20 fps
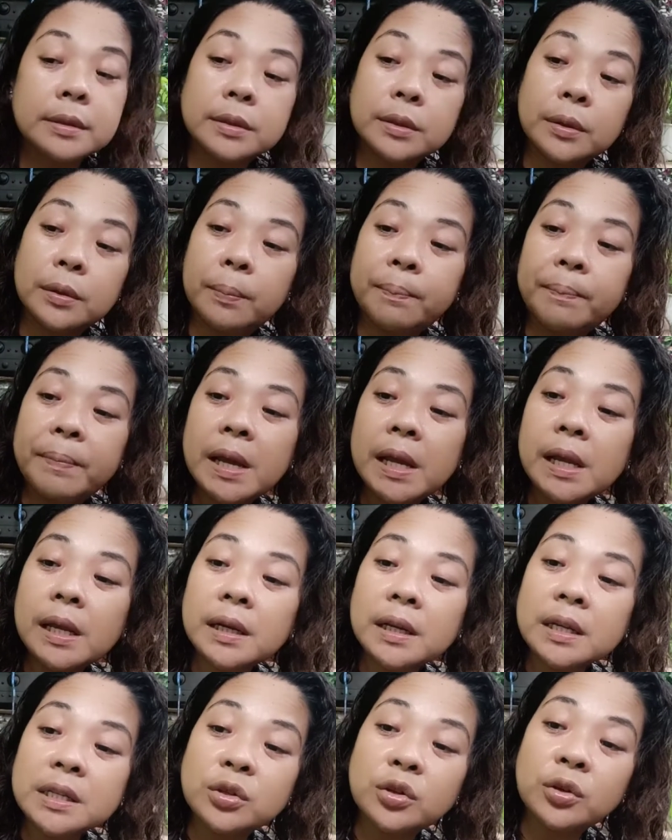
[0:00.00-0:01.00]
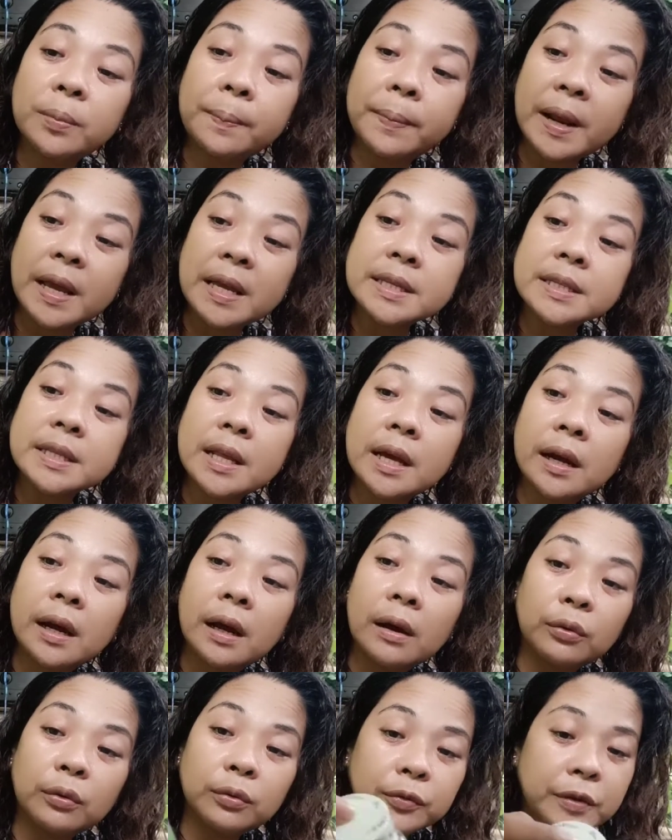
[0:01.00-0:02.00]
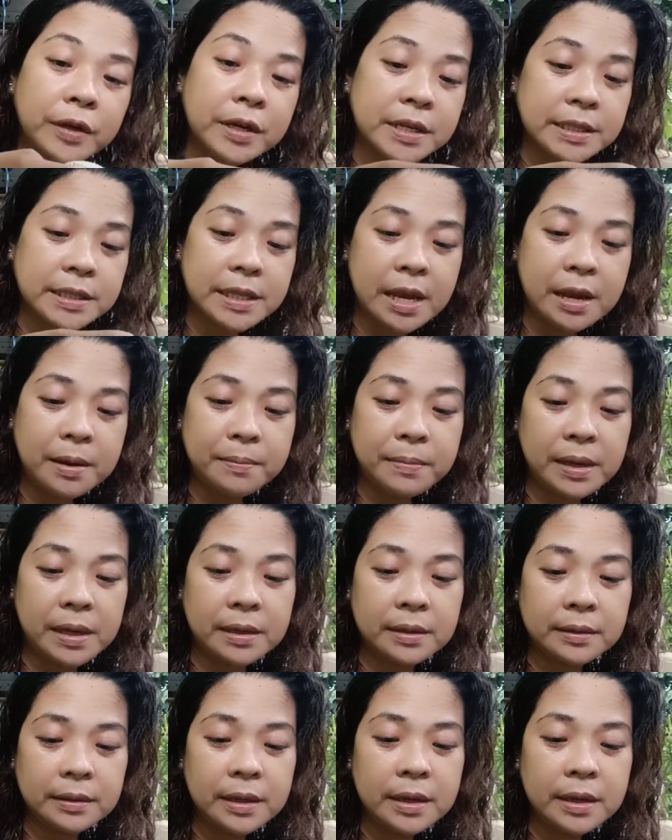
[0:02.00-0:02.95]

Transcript: So, parang na-surprise lang ako. First time eh.